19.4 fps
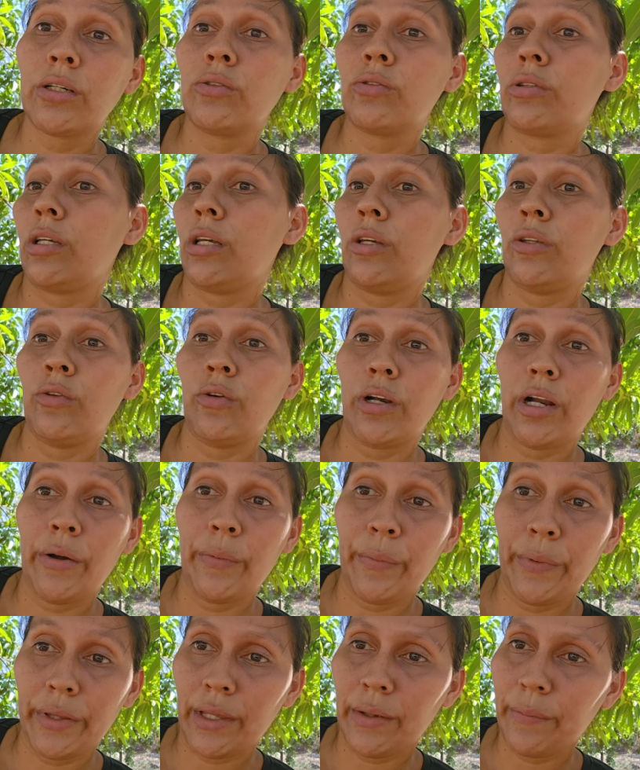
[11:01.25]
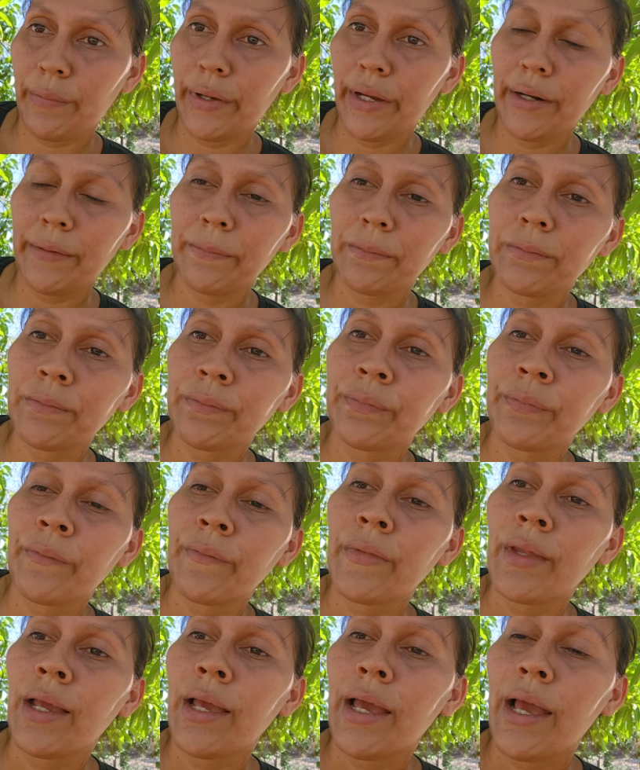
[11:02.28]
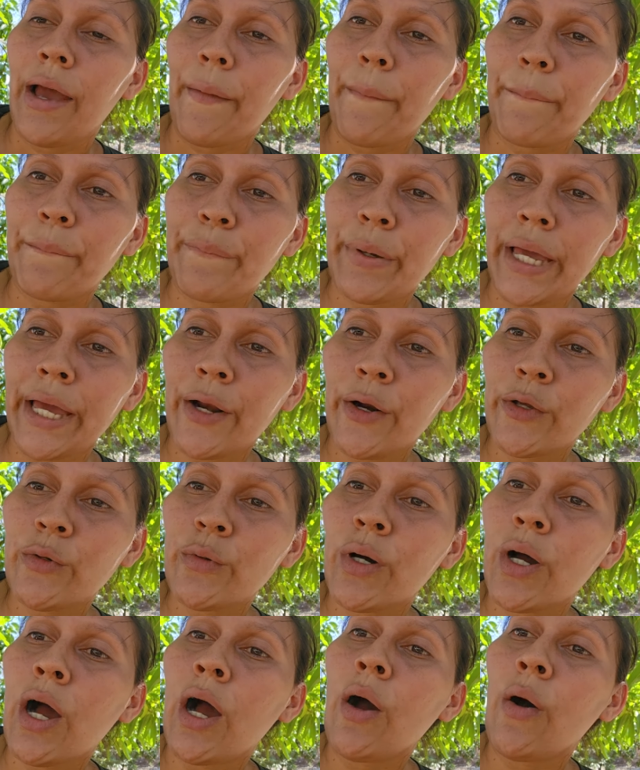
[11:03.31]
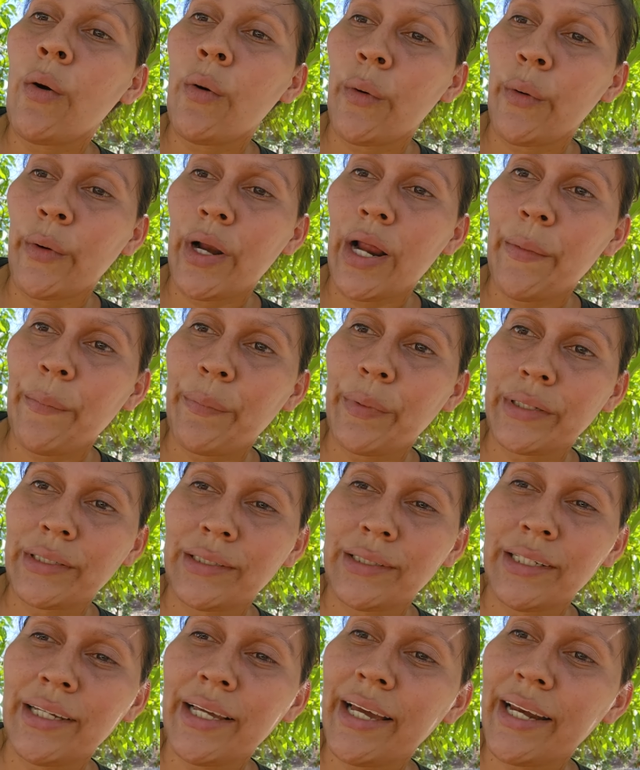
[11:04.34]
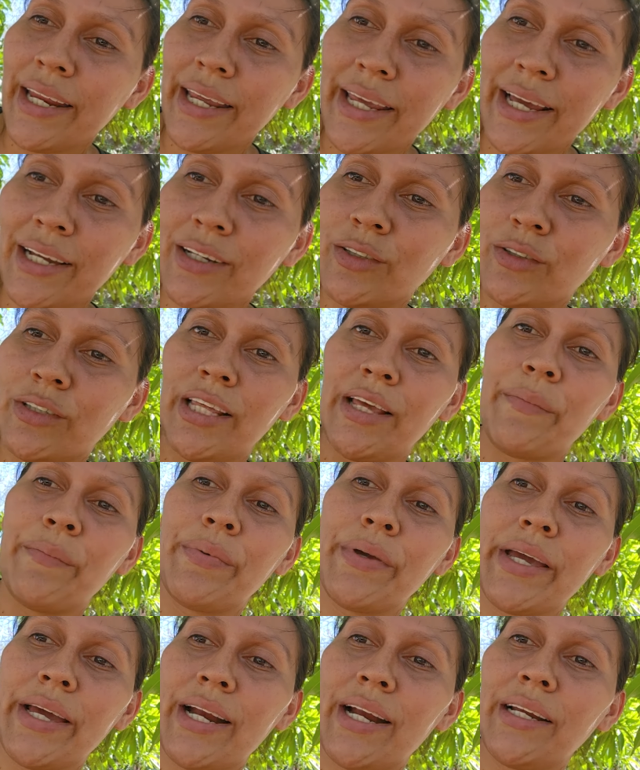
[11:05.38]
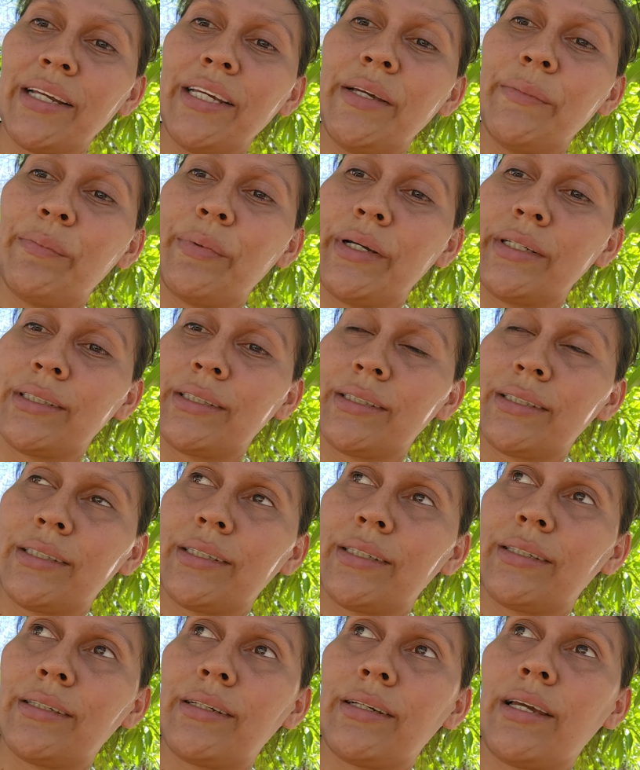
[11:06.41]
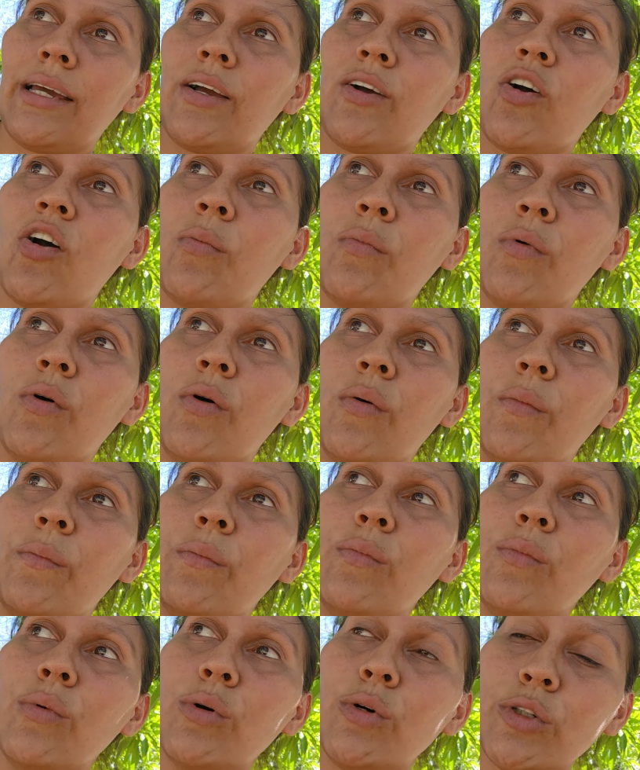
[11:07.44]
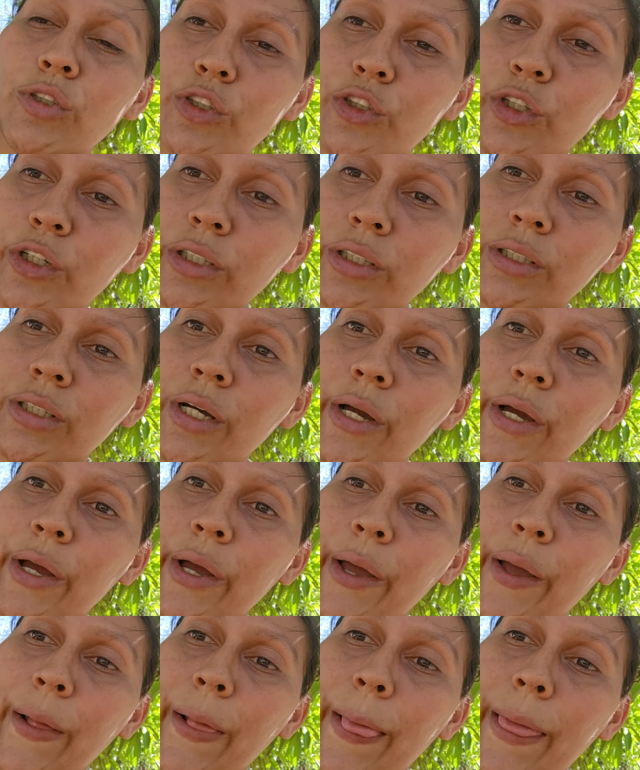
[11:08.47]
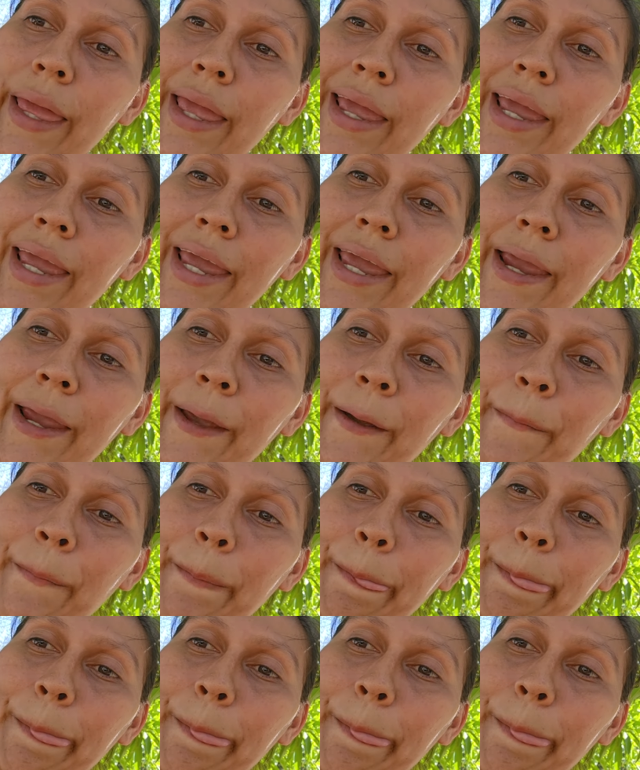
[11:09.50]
que ustedes no las pueden ver pero yo ahora pues sí quería que ustedes vieran y pues que como muchos eh,